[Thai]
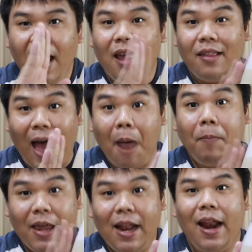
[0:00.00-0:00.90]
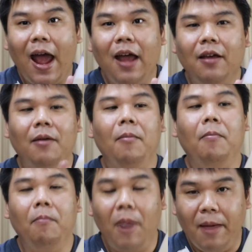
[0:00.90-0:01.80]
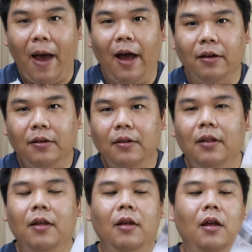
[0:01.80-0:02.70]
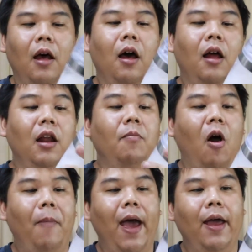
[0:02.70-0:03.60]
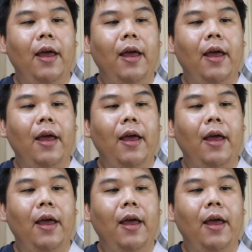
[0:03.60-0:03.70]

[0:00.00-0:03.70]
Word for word: 3 ปีแล้วนะ ไม่พัง เออ ลืมบอกไป